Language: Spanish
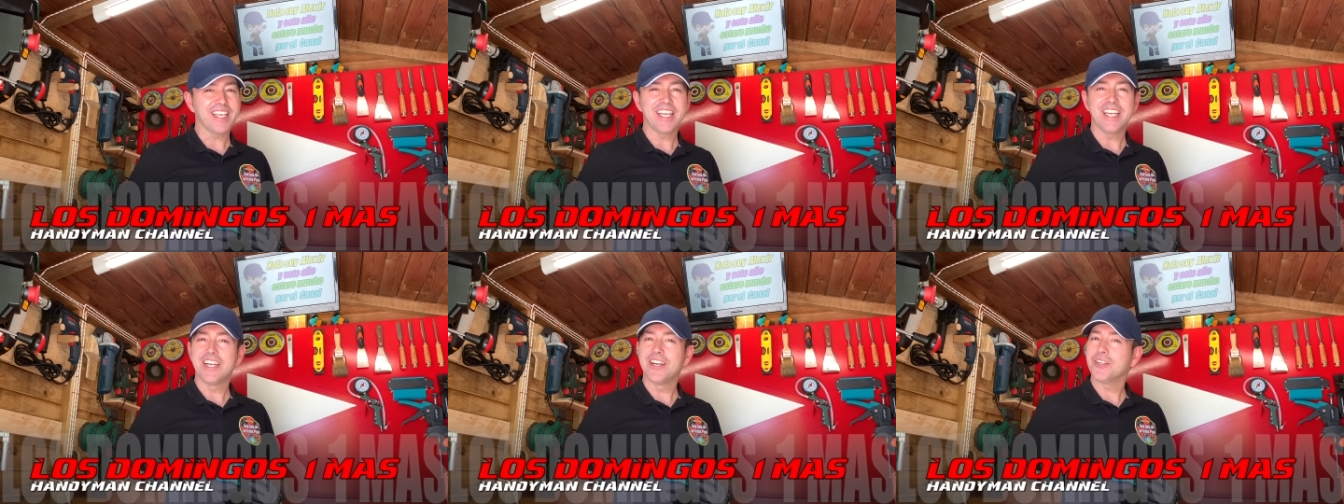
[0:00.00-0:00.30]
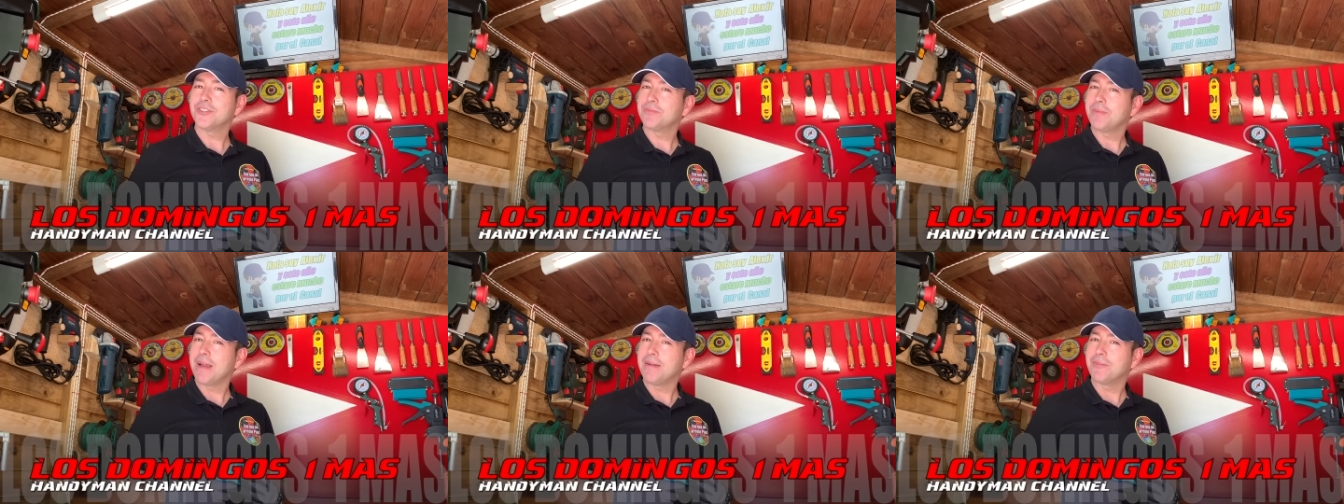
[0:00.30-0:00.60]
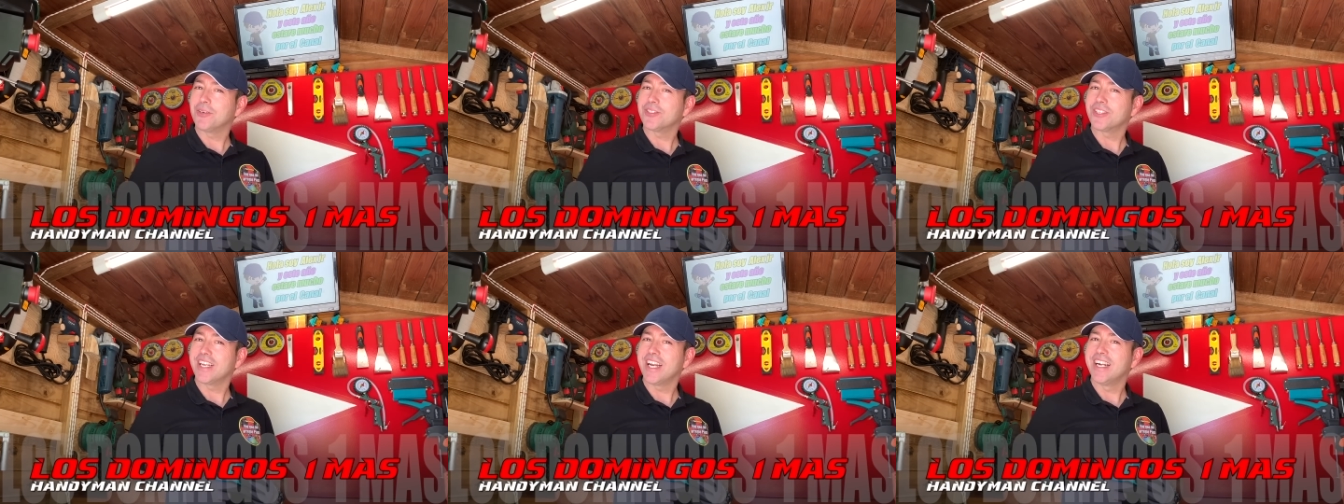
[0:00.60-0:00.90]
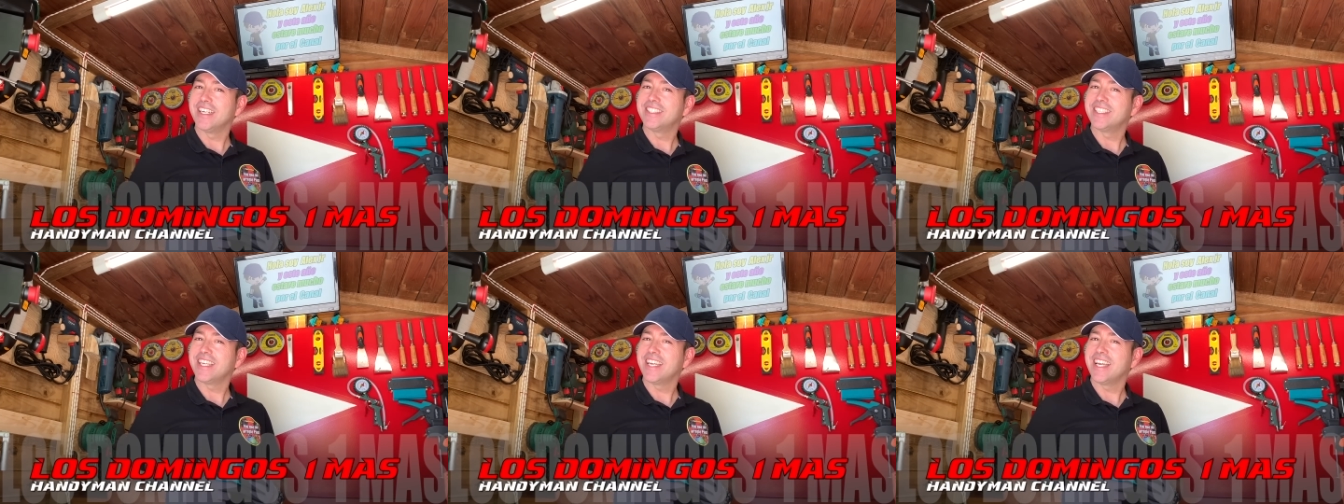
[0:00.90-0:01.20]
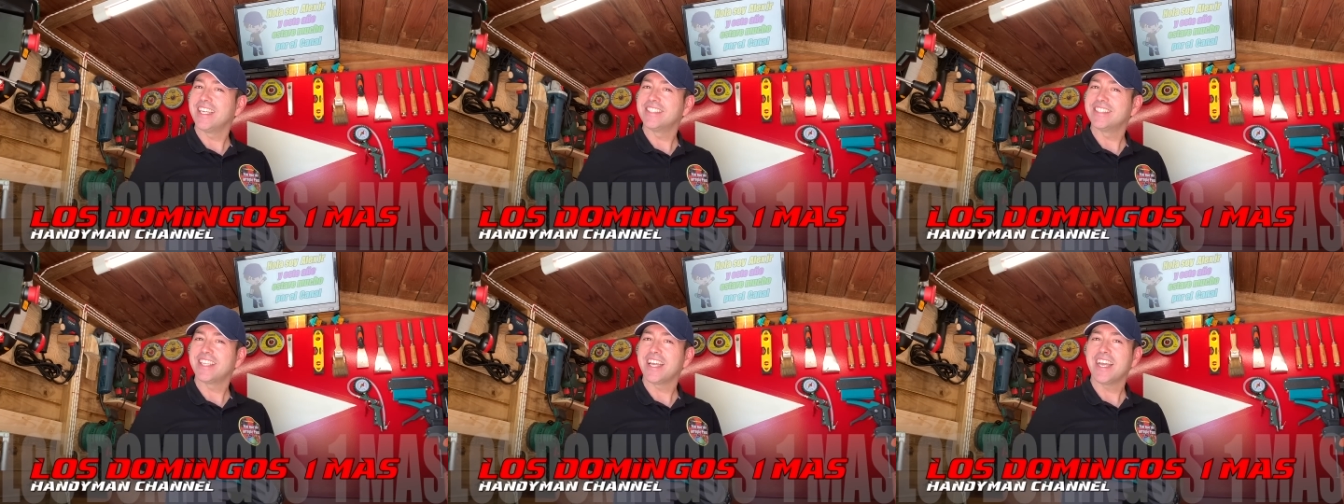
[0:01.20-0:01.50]
Y nos vemos en el
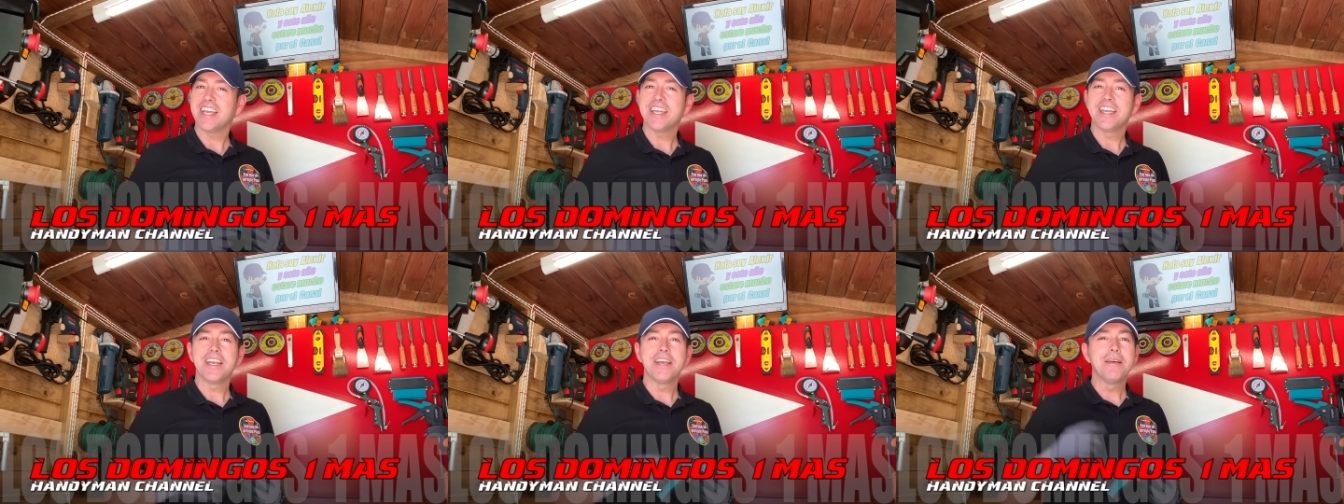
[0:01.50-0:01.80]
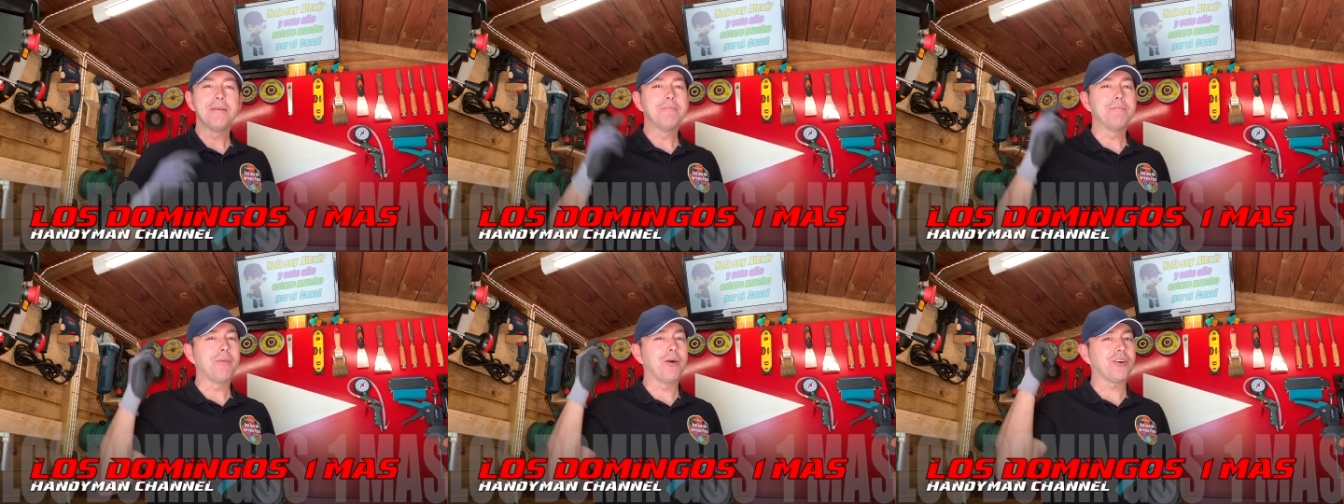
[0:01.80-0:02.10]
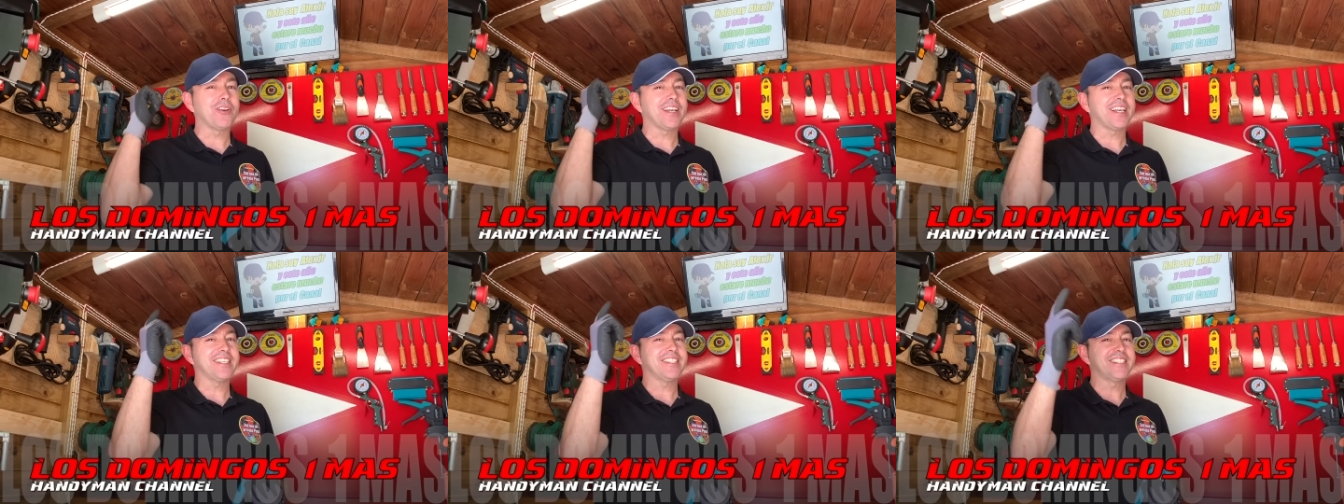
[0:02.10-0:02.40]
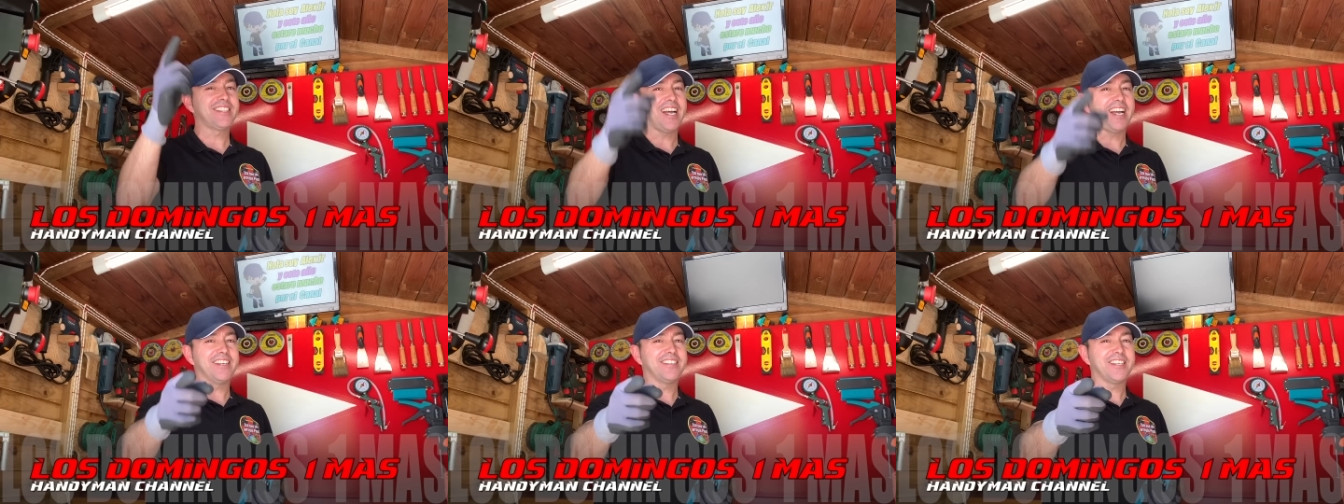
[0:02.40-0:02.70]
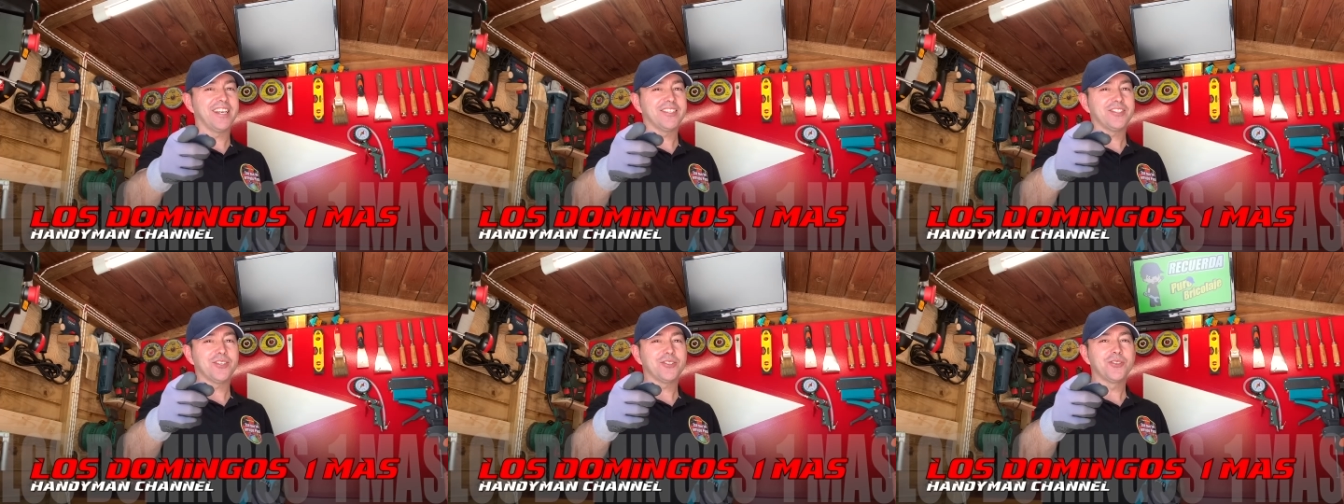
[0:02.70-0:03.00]
siguiente porque
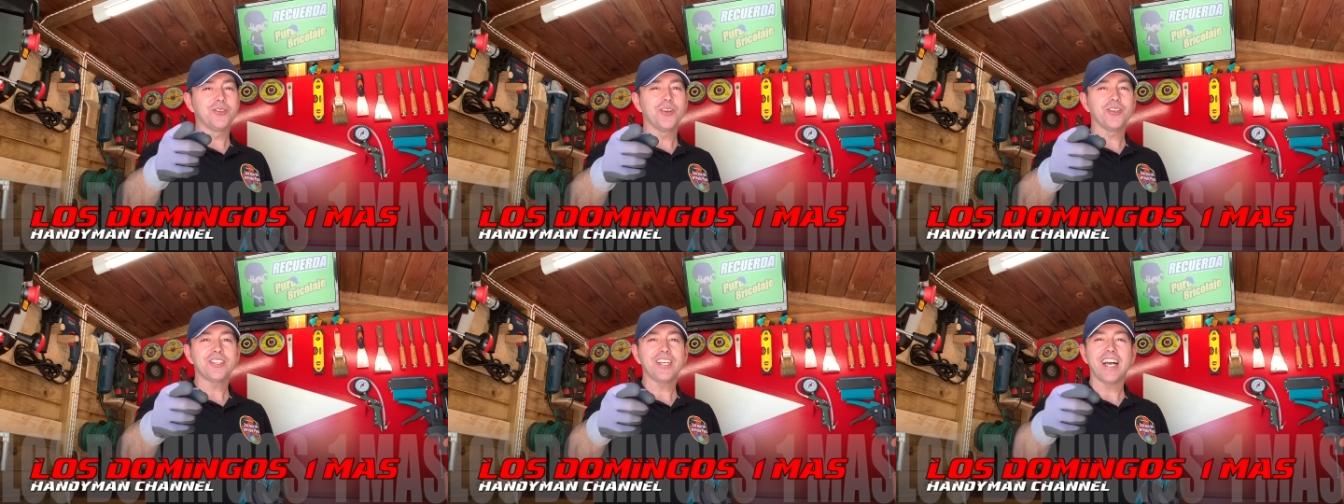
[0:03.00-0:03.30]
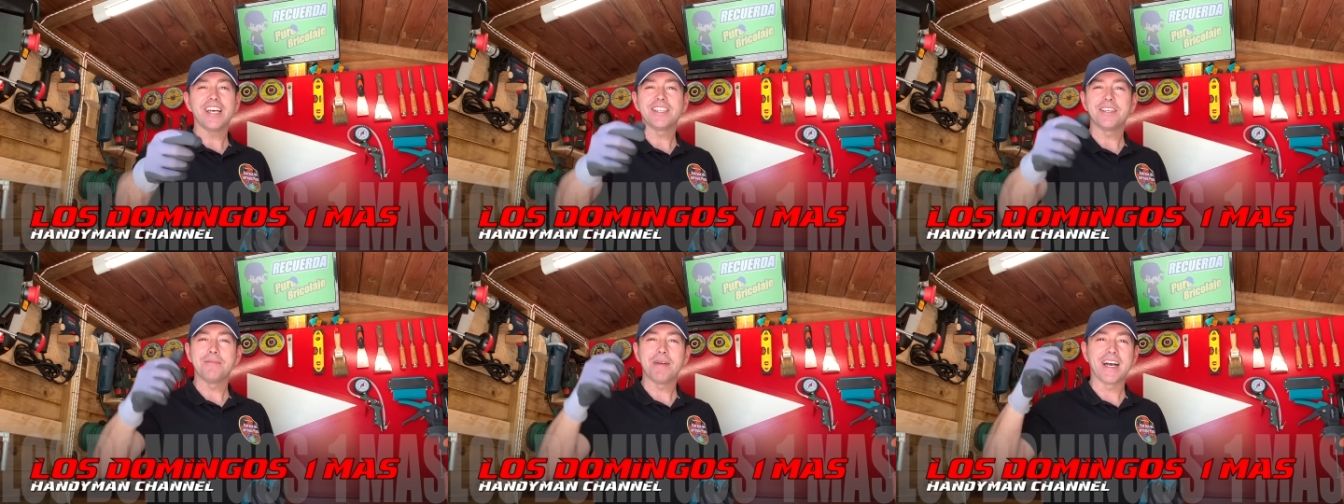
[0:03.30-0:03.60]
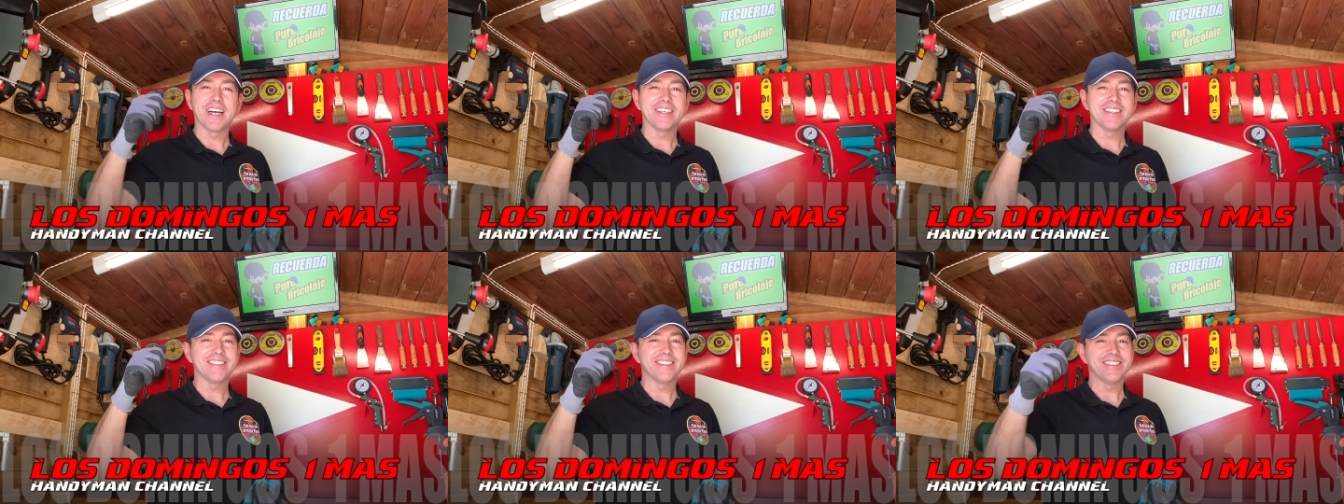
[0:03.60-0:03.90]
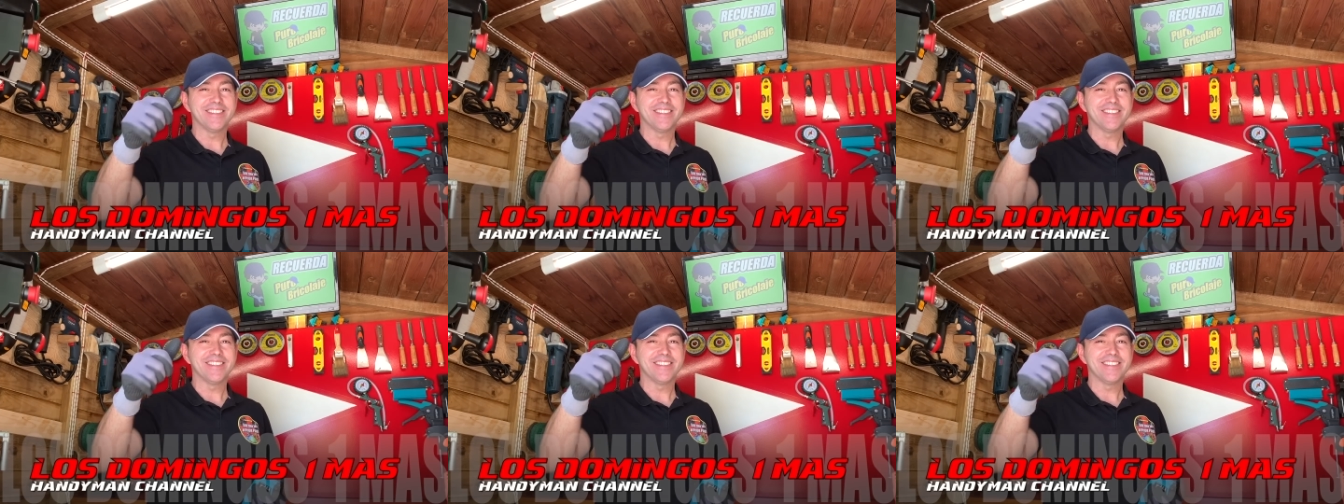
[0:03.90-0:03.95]
estáis hechos unos handyman